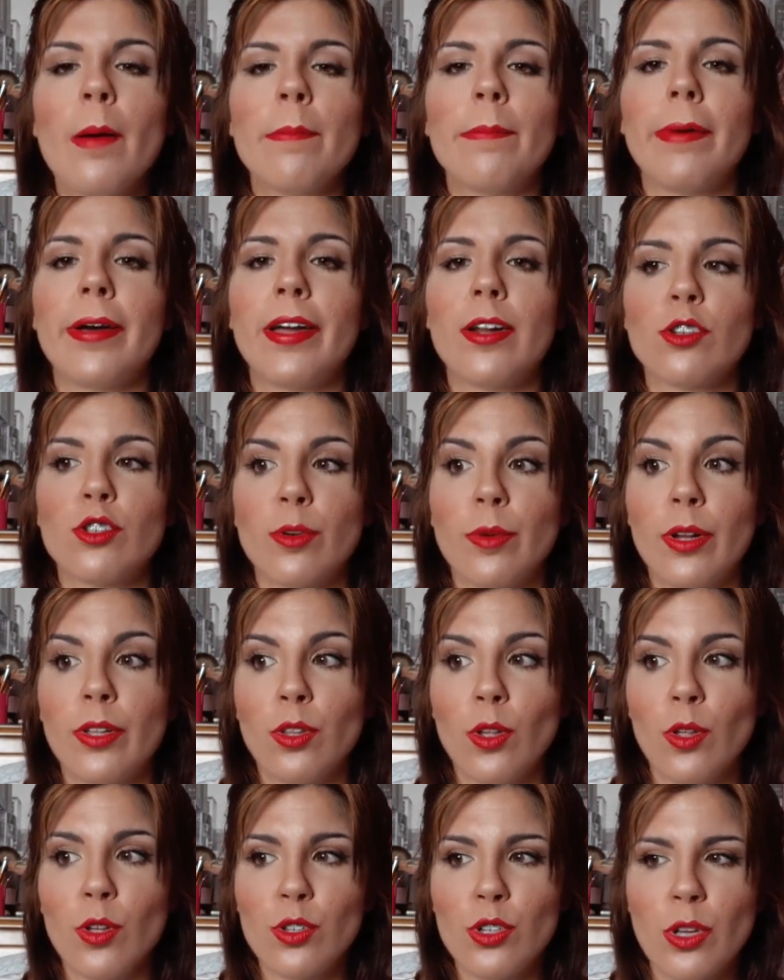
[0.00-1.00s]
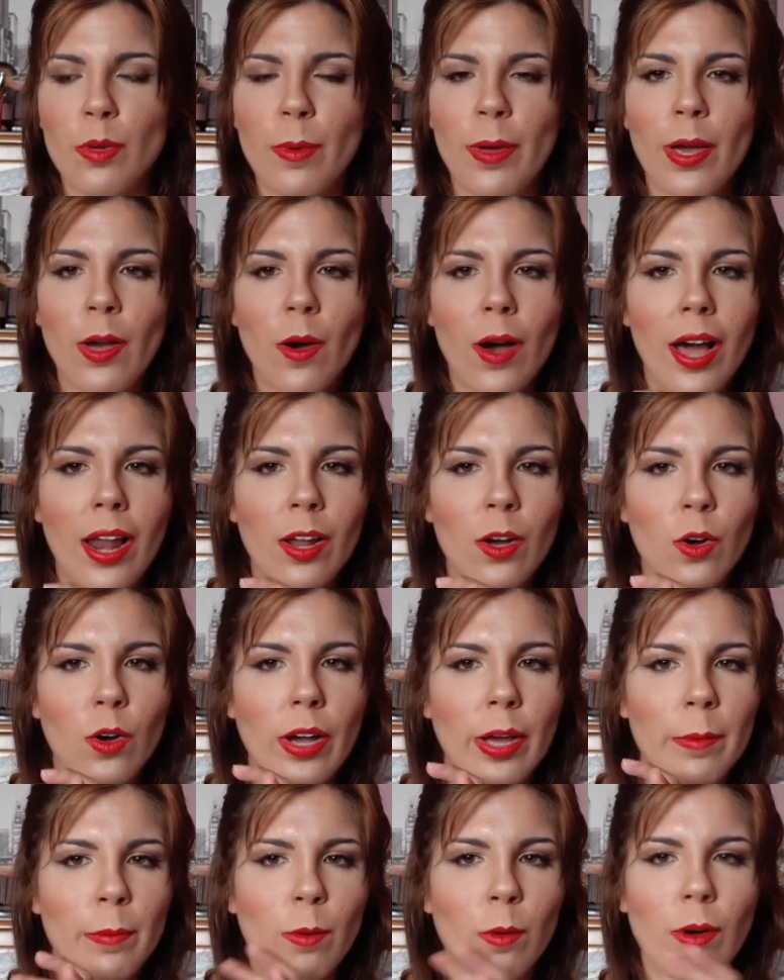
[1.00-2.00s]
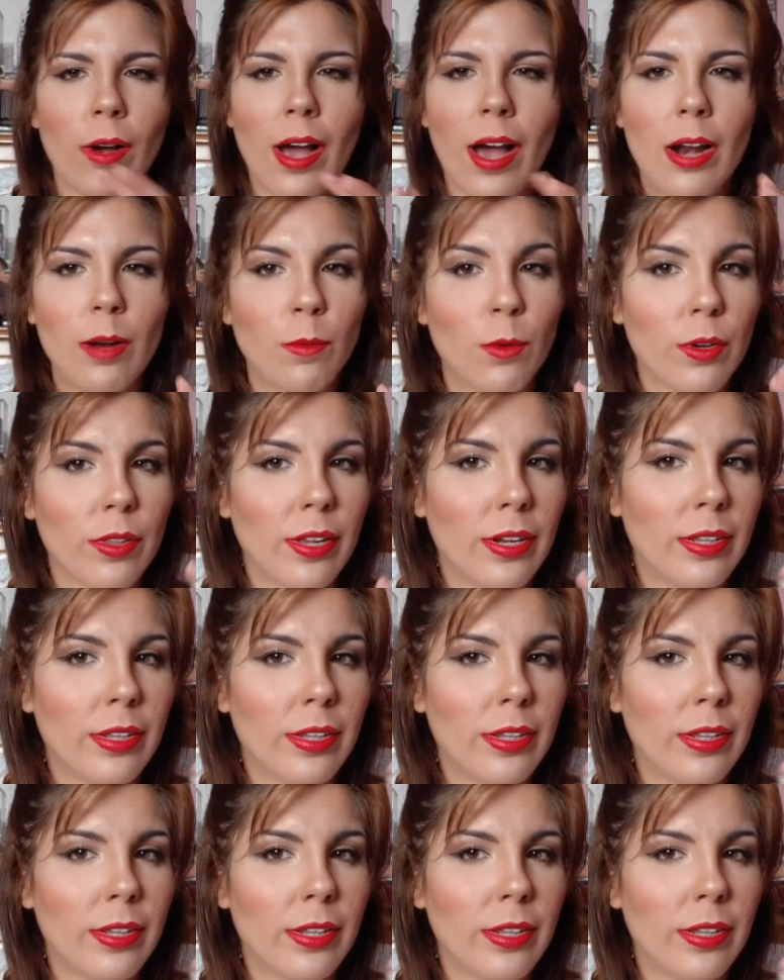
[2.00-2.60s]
Pero sobre todo si veo algo que ponga árbol